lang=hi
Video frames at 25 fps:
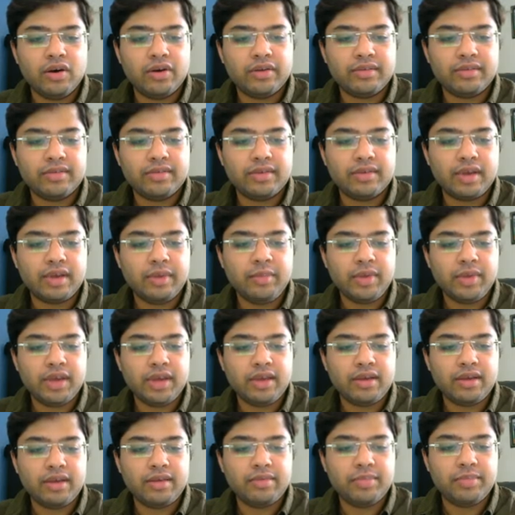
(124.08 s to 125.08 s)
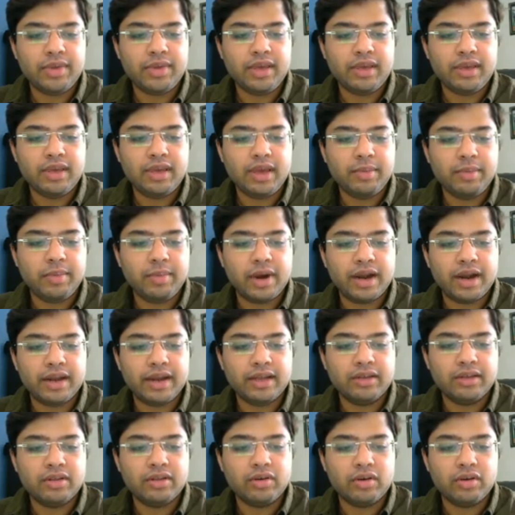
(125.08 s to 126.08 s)
सम ए इज़ बी ये पार्ट
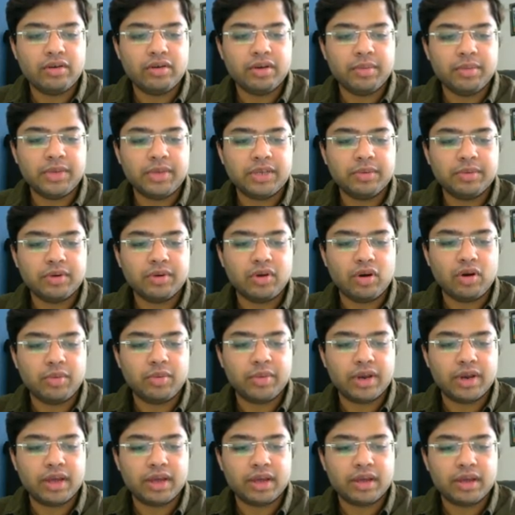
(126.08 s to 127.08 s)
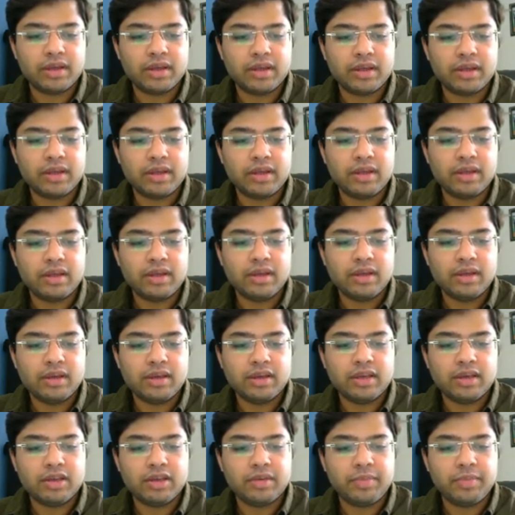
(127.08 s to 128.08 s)
है जो दोनों के बीच में कॉमन है
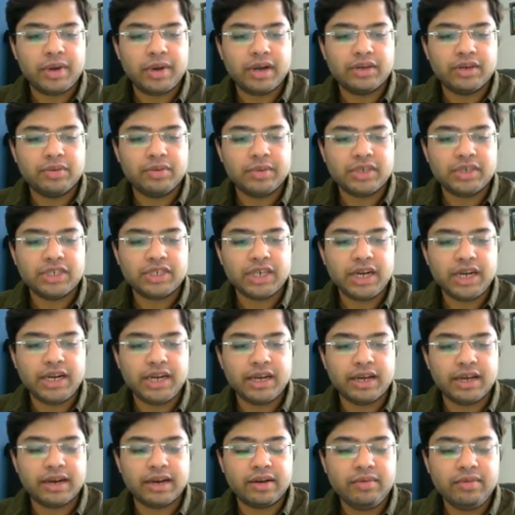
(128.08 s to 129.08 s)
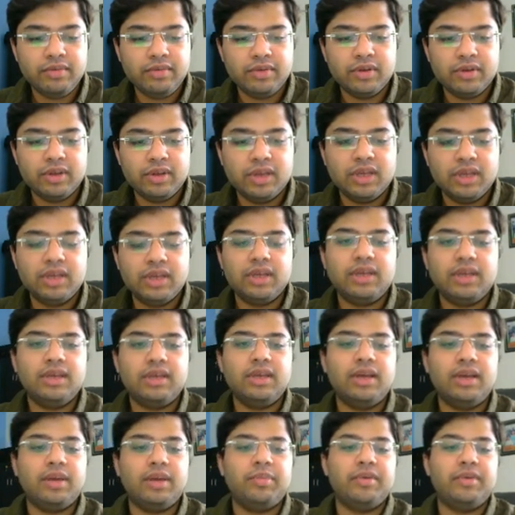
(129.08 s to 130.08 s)
ये पार्ट जो मैं शेड कर रहा हूँ
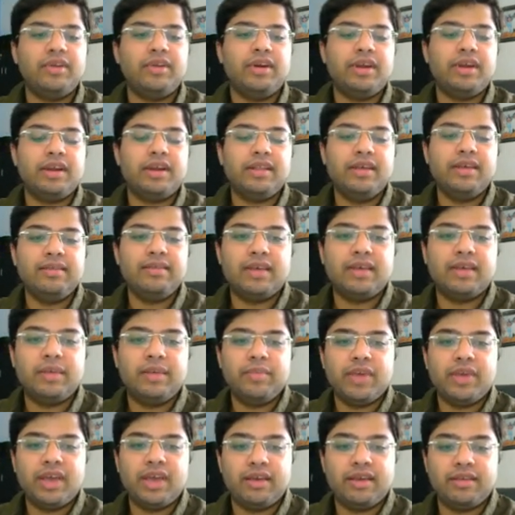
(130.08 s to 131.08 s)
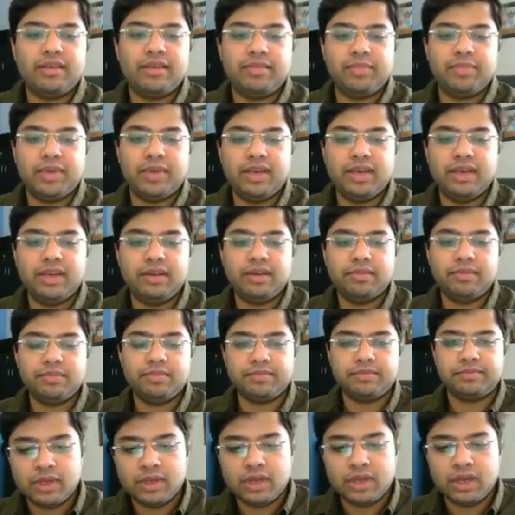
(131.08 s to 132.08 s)
ये रिप्रेजेंट करता है सम ए इज़ बी
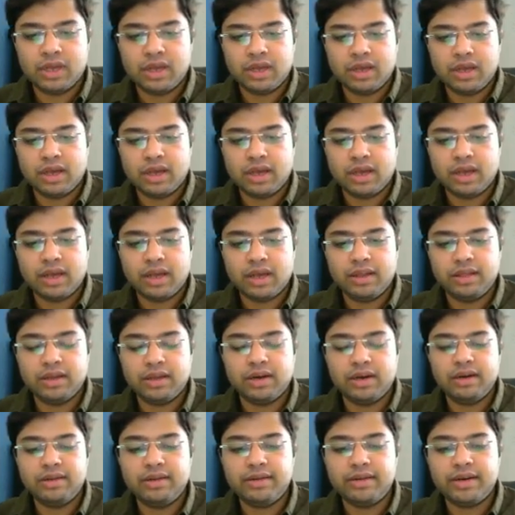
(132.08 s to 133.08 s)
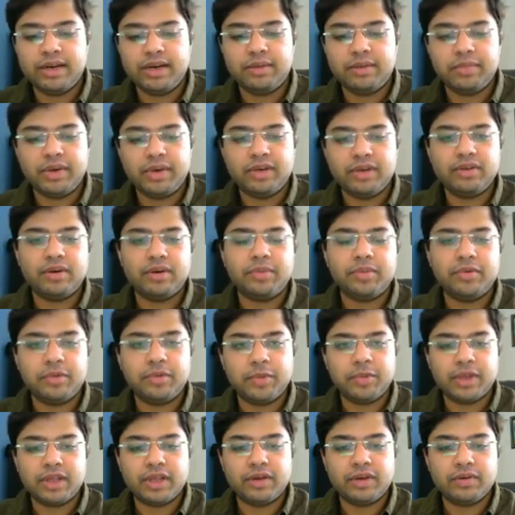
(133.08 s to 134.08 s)
एंड थर्ड स्टेटमेंट जो आपको
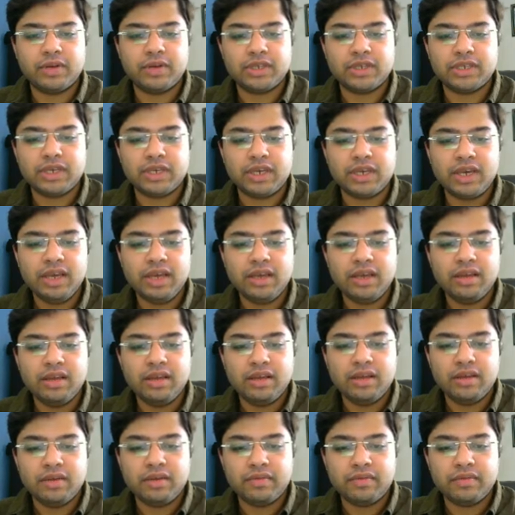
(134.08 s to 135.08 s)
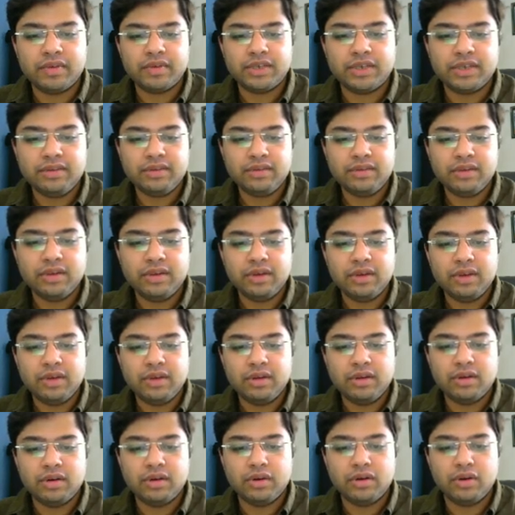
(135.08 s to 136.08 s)
पता होना चाहिए विच इज़
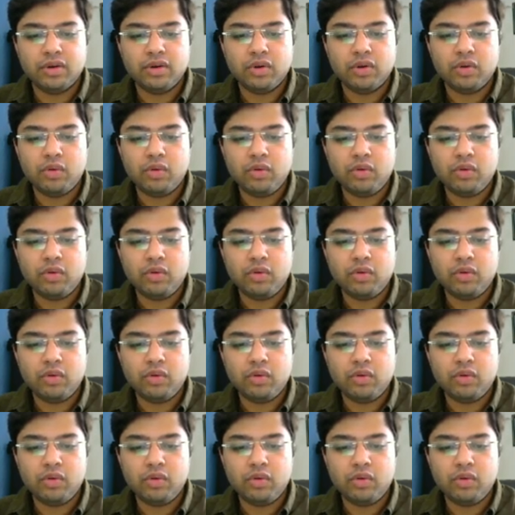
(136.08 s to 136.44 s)
नो